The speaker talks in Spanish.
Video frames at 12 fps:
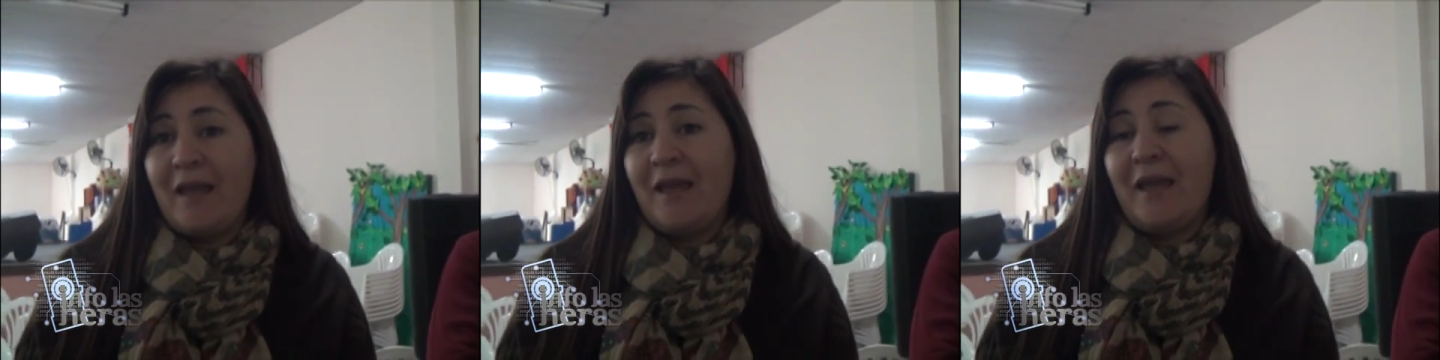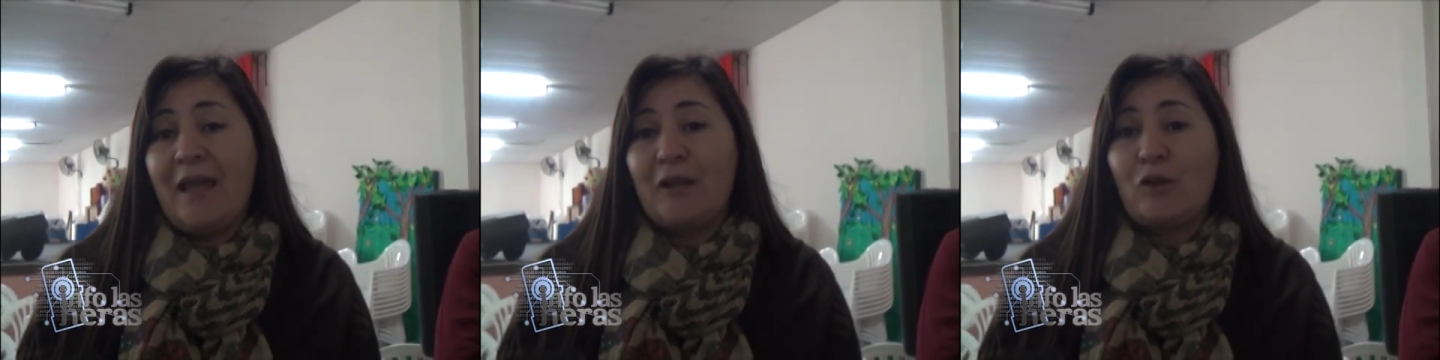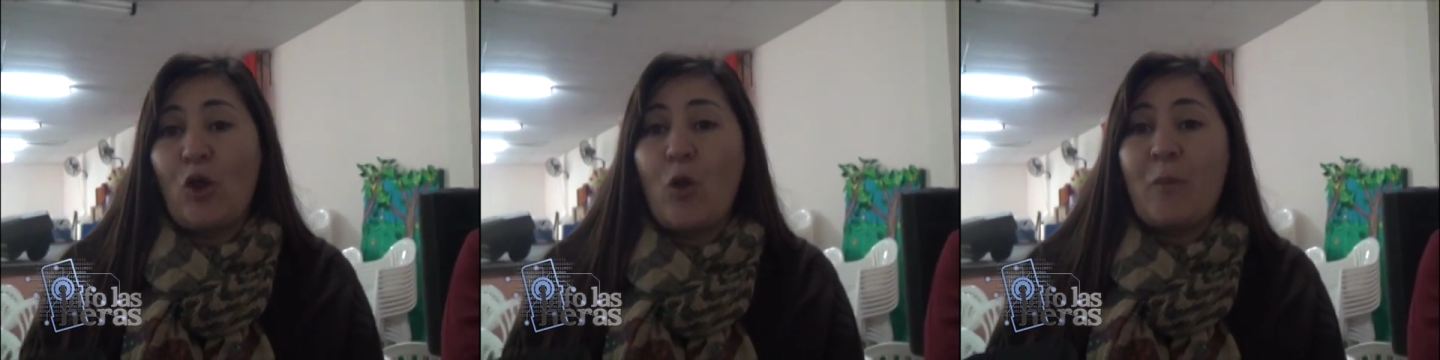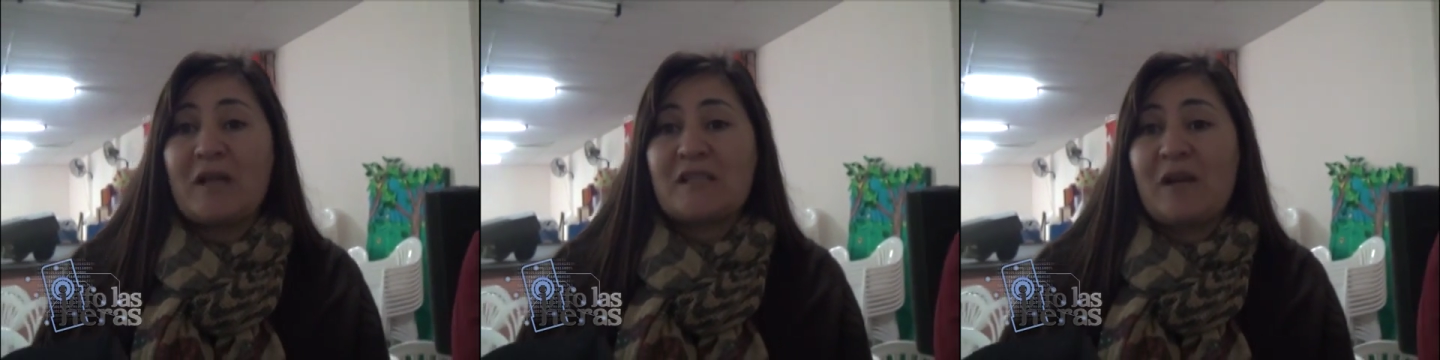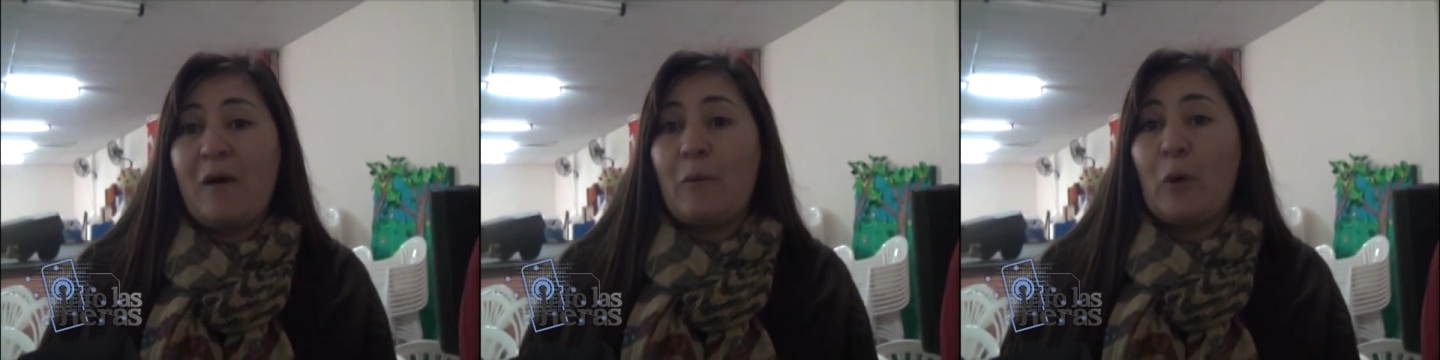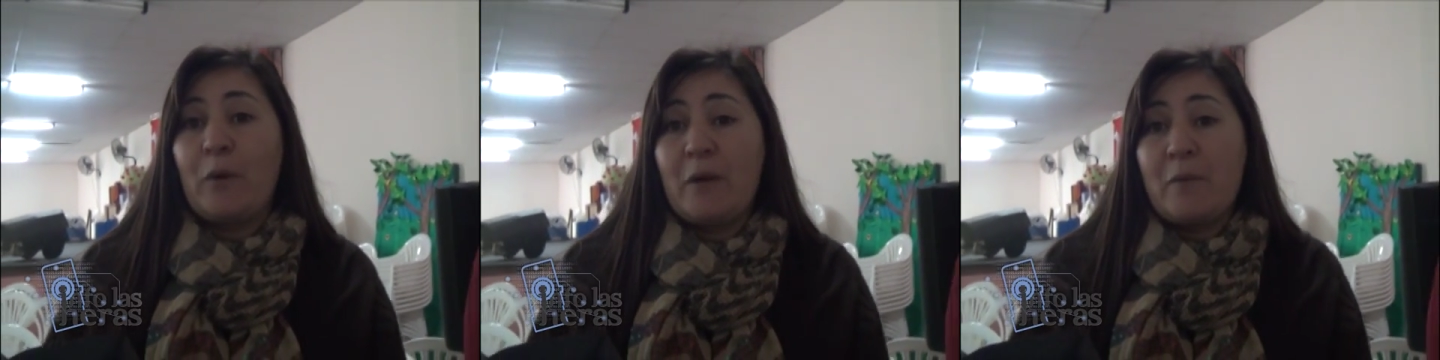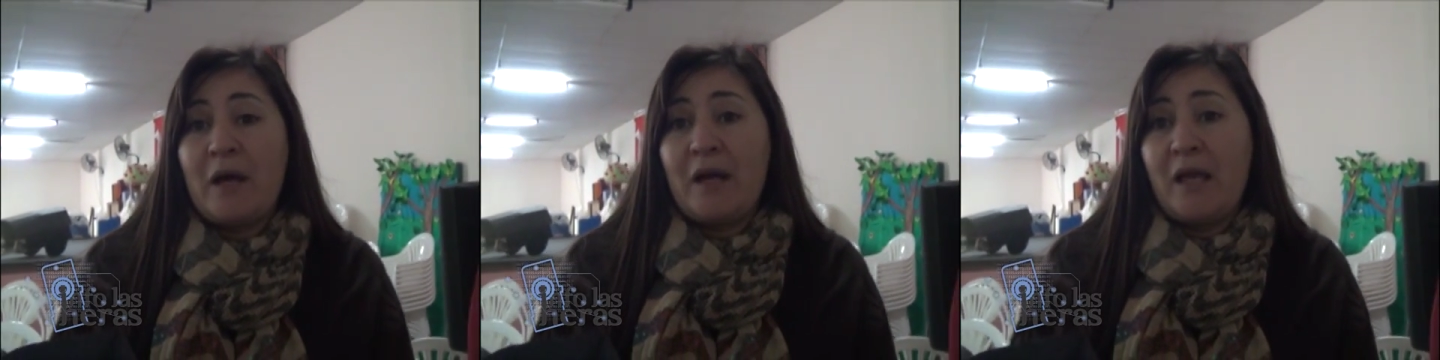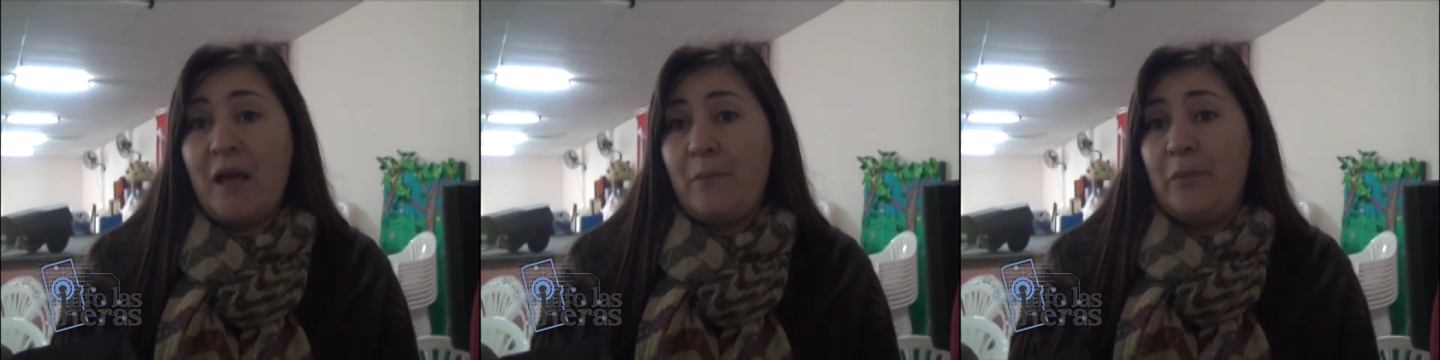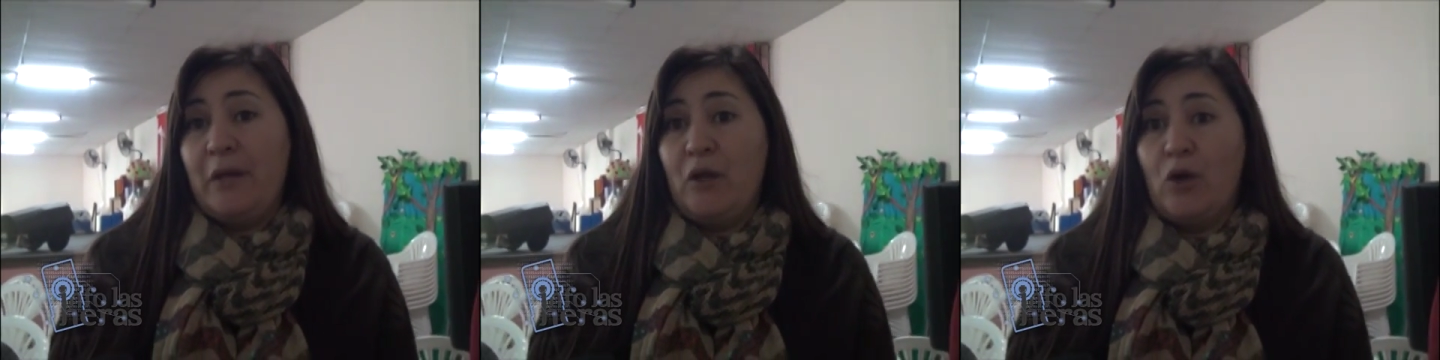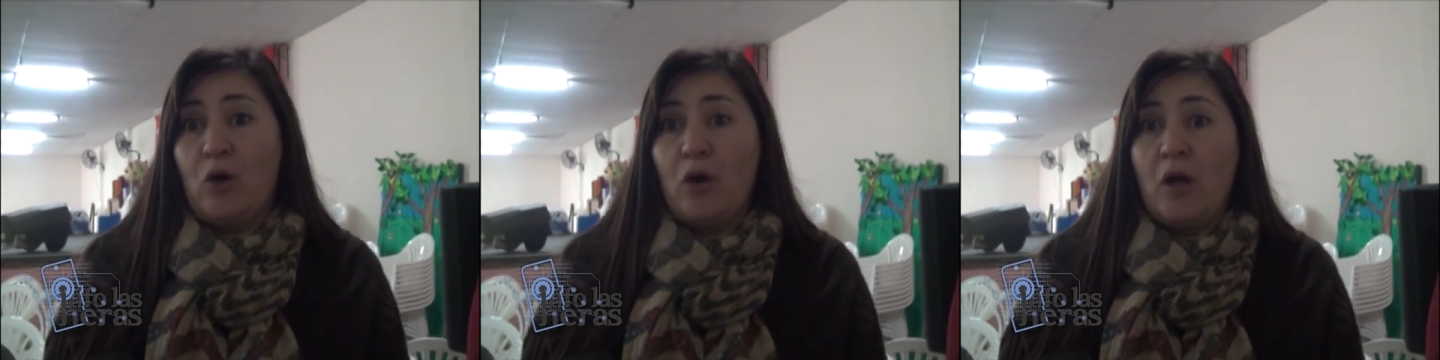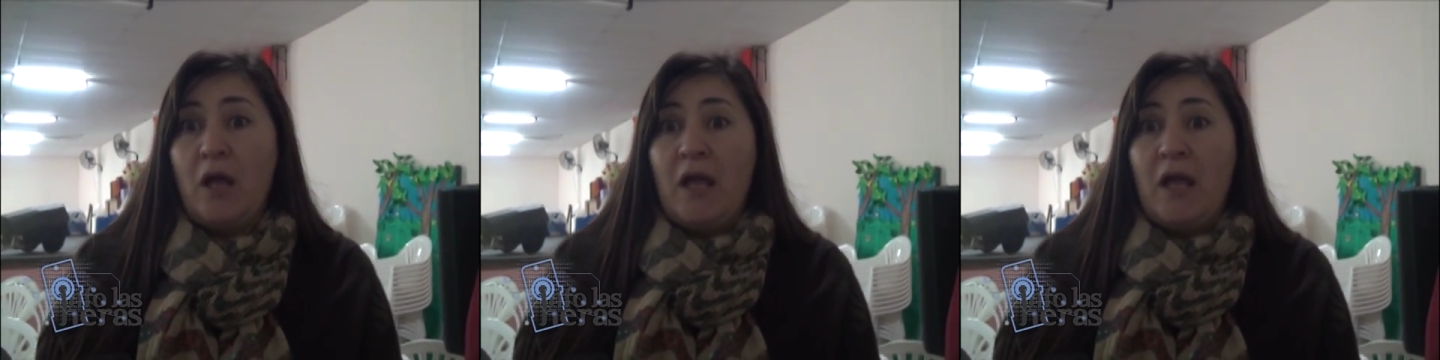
eh, todo pasaba por primaria, pero